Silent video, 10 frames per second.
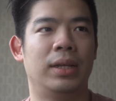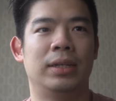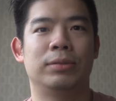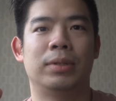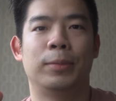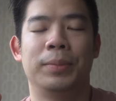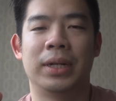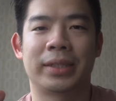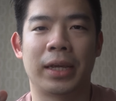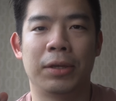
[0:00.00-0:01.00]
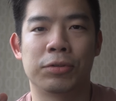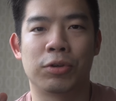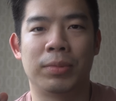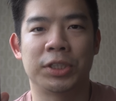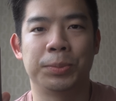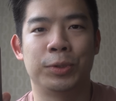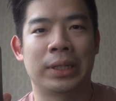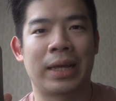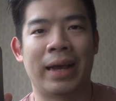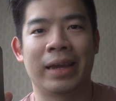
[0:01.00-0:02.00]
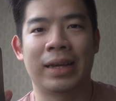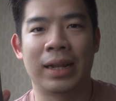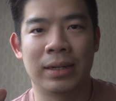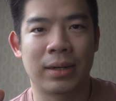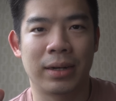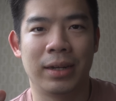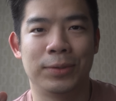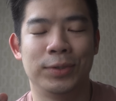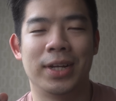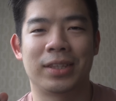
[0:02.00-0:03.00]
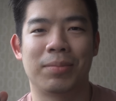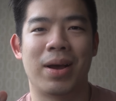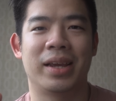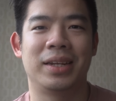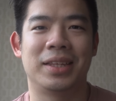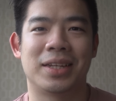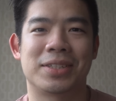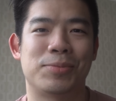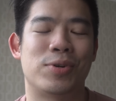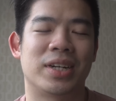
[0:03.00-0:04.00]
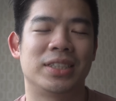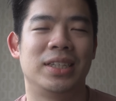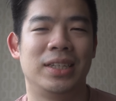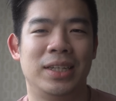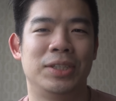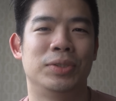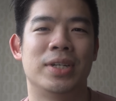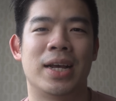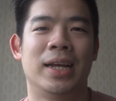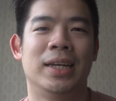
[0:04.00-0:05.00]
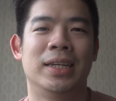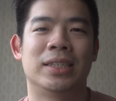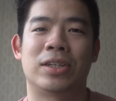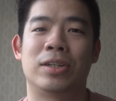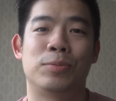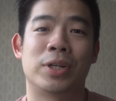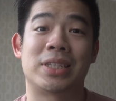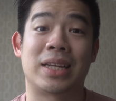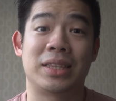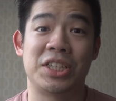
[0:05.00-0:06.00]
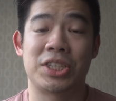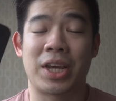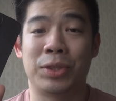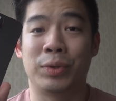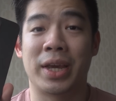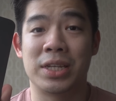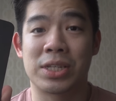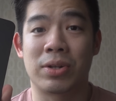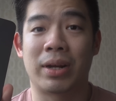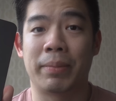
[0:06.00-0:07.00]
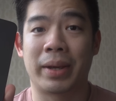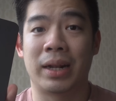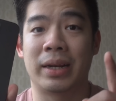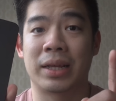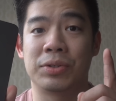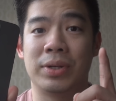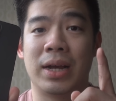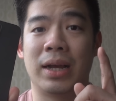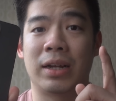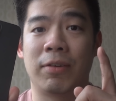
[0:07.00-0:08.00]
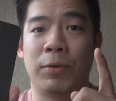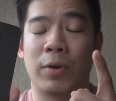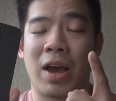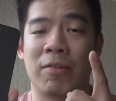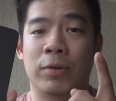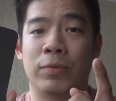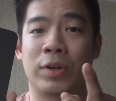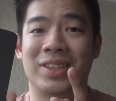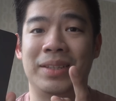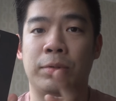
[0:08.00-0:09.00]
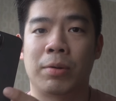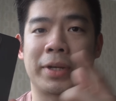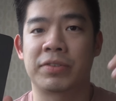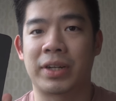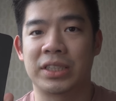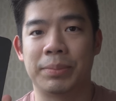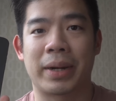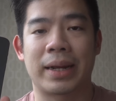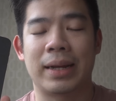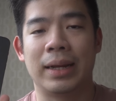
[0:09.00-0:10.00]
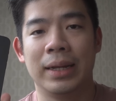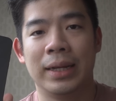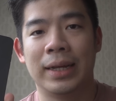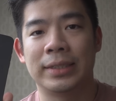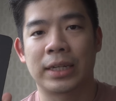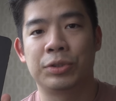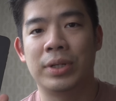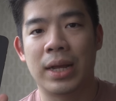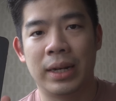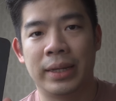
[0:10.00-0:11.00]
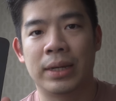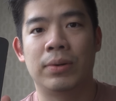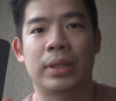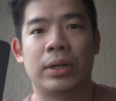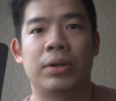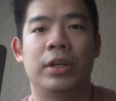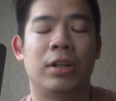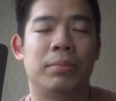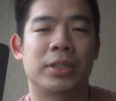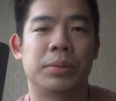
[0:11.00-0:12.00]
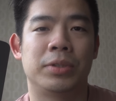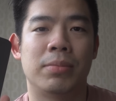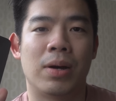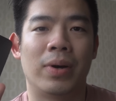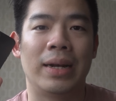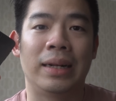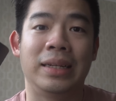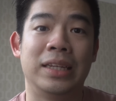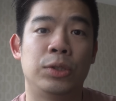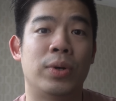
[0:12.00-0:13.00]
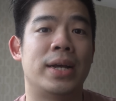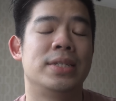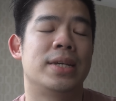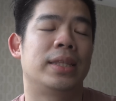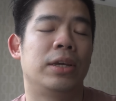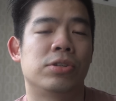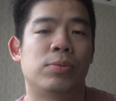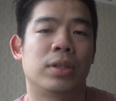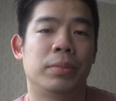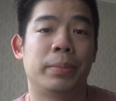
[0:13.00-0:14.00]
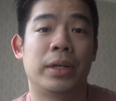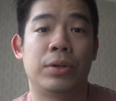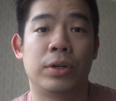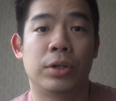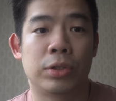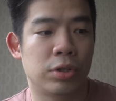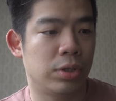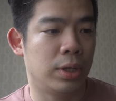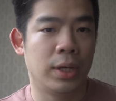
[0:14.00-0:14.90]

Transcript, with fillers: saya cuma mau bilang thank you so much buat iColor yang udah terbangin kita semua ke sini juga syarat buat Satish kayak itu gadget kalau kalian pengen lihat juga review iPhone 14 Pro Max versi mereka cek juga linknya gua taruh di kolom deskripsi di bawah dan itu aja thank you semua teman-teman yang udah nonton